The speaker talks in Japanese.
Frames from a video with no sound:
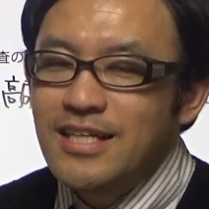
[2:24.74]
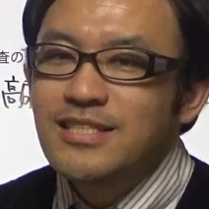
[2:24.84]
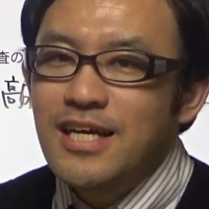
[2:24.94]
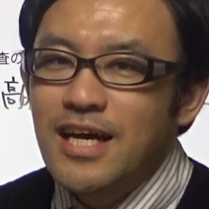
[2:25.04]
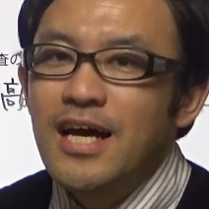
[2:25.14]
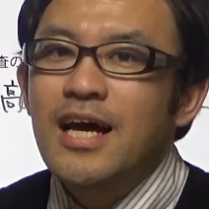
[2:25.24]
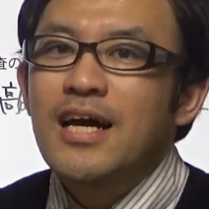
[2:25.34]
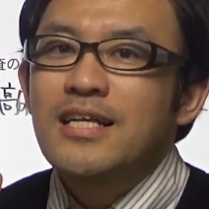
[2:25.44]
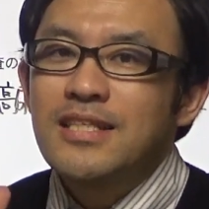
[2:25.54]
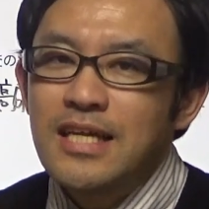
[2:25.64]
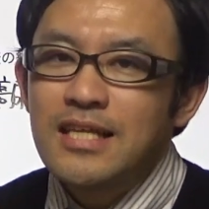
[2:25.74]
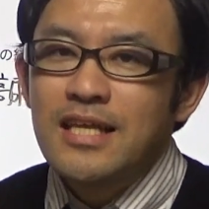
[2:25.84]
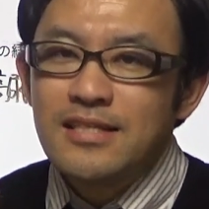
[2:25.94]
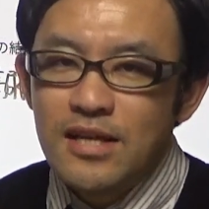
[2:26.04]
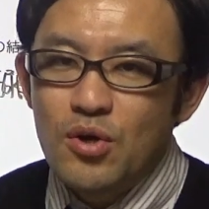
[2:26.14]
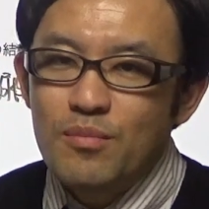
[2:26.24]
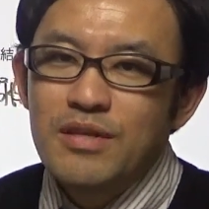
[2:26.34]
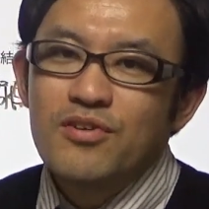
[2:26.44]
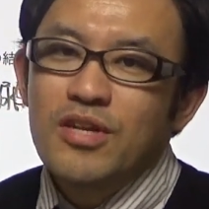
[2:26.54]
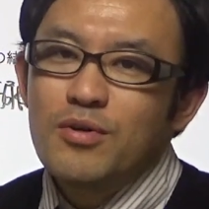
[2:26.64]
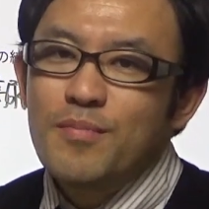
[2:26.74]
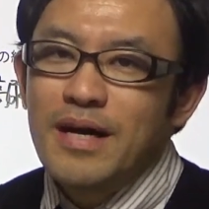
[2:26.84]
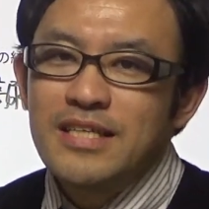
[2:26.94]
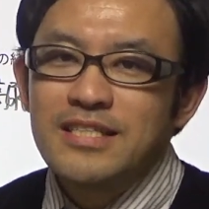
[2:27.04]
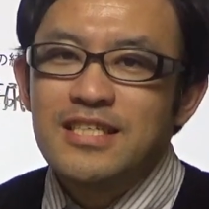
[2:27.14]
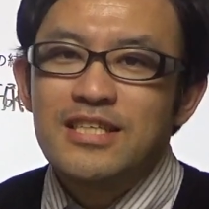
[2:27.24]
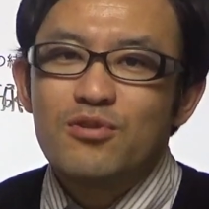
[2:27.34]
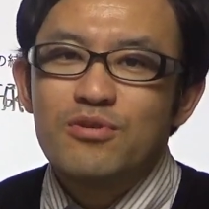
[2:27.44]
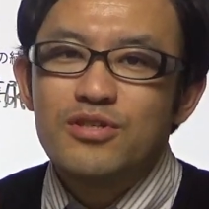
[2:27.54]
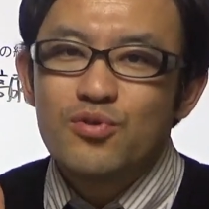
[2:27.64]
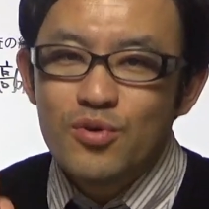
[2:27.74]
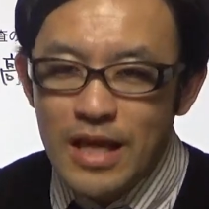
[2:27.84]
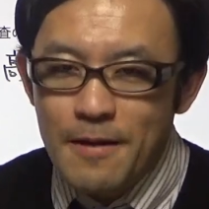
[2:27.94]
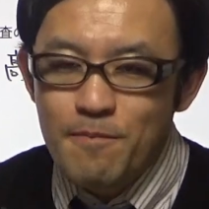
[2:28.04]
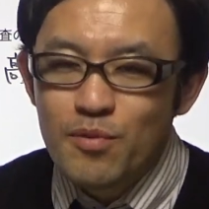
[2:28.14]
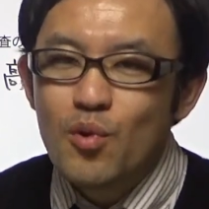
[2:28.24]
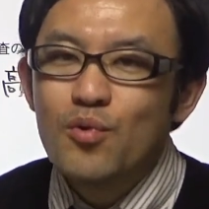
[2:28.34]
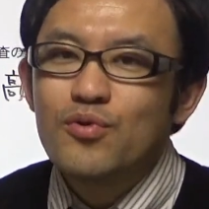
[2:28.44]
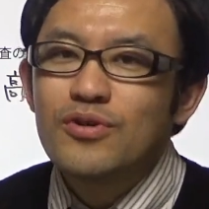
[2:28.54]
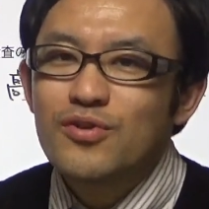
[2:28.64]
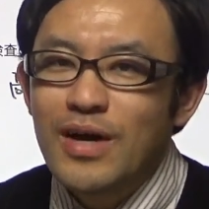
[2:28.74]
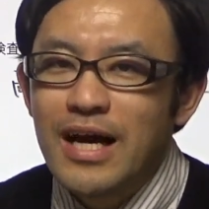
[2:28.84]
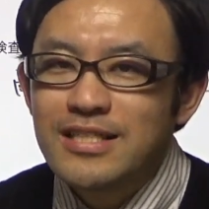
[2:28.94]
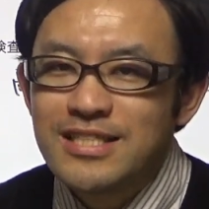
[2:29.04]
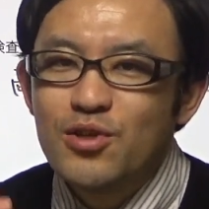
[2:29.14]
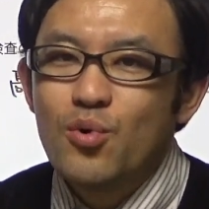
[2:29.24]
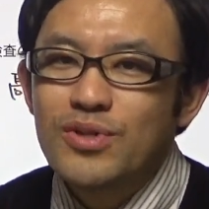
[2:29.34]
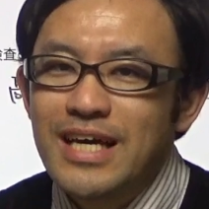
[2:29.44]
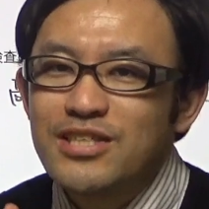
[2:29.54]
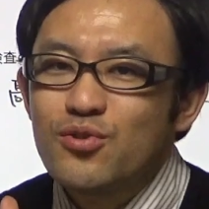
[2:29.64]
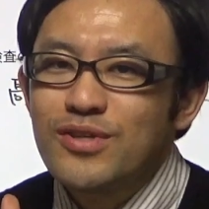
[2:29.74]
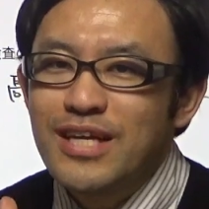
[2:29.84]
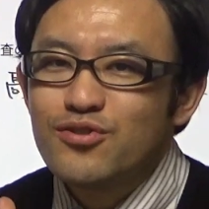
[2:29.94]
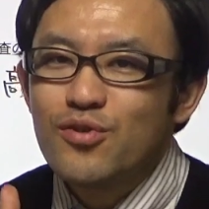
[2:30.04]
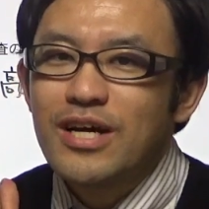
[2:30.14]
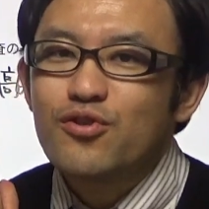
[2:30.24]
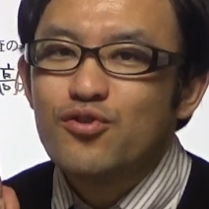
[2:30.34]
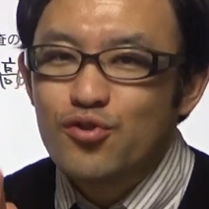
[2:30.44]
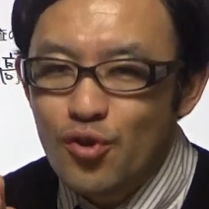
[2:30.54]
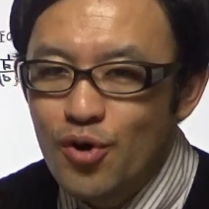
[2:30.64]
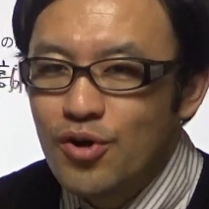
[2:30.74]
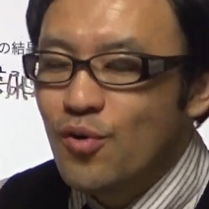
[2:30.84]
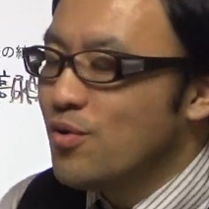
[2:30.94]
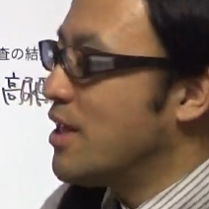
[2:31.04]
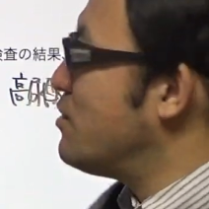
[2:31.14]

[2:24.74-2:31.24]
じゃあ、7.0mg パーデシリットル以上で、どういう人が治療対象になるのかというと、こん